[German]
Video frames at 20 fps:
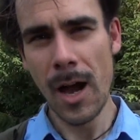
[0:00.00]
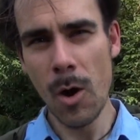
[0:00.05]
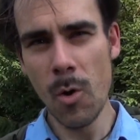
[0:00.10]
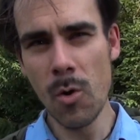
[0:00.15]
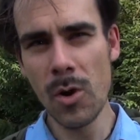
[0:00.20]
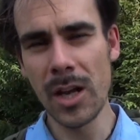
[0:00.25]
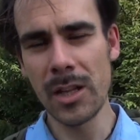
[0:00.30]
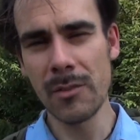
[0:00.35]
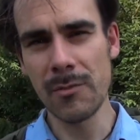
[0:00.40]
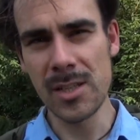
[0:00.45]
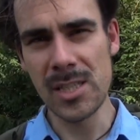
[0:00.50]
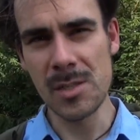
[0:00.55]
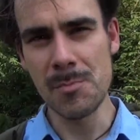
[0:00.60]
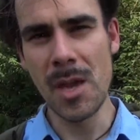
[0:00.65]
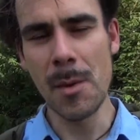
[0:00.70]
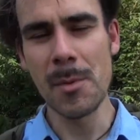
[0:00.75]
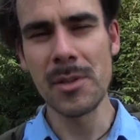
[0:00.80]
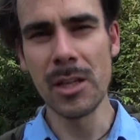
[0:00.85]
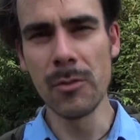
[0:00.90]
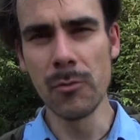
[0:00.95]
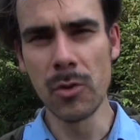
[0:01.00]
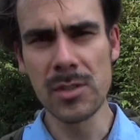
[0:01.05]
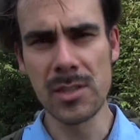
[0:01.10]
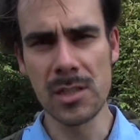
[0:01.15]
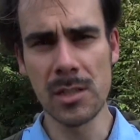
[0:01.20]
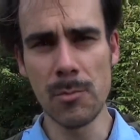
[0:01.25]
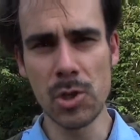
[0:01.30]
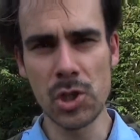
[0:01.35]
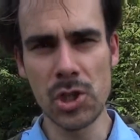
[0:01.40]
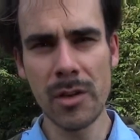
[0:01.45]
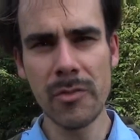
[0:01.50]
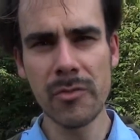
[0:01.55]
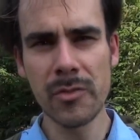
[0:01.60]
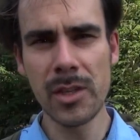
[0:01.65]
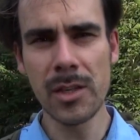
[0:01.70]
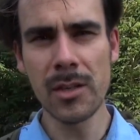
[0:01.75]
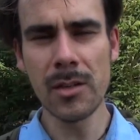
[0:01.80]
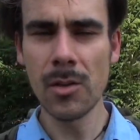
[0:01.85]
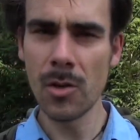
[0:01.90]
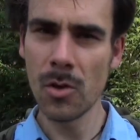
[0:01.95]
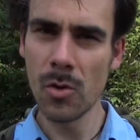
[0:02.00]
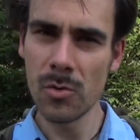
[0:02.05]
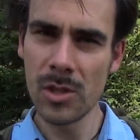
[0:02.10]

auch etwas mehr mit den Wurzeln beschäftigen.